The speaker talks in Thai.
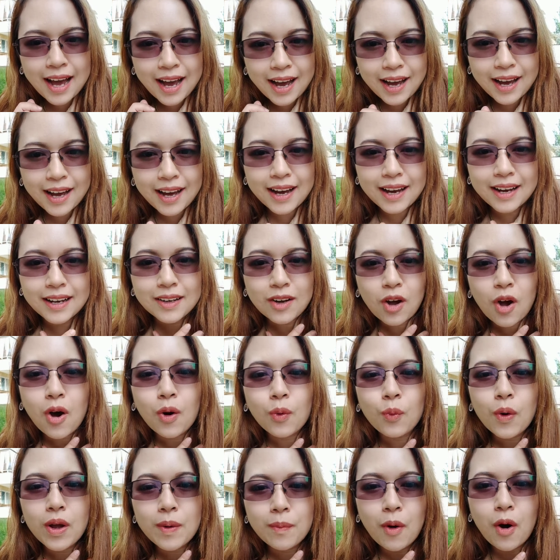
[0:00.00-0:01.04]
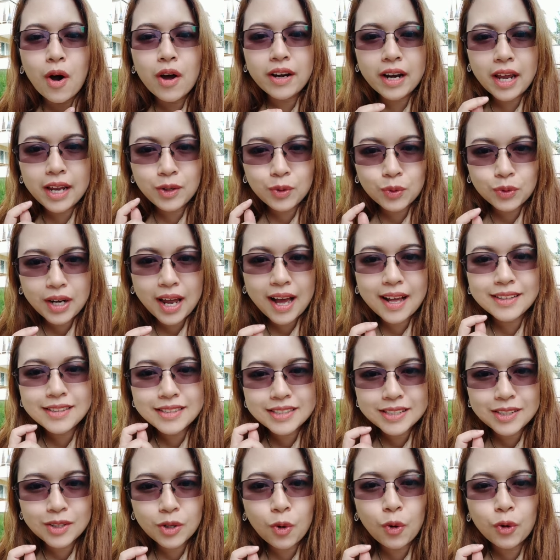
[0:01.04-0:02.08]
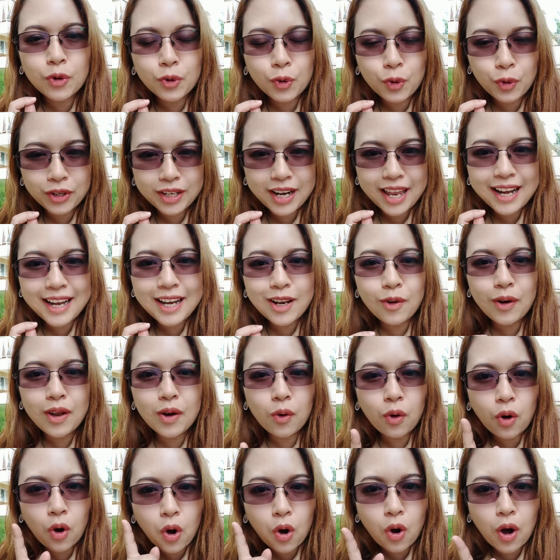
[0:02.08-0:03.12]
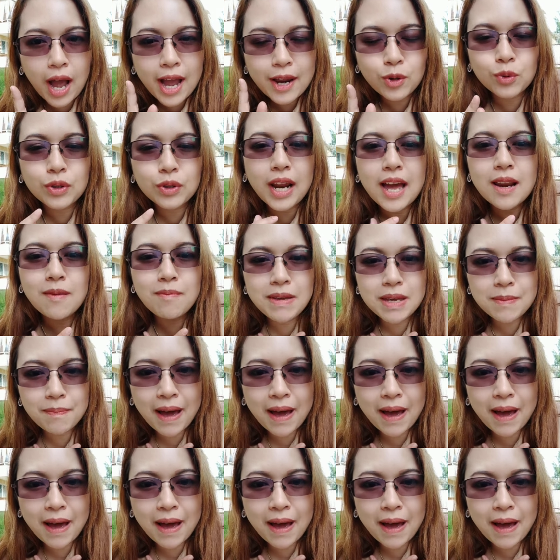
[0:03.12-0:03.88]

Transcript: อขออวยพรให้ทุกท่านเจอคนคนนั้นเร็วๆ ขอให้ทุกท่านมี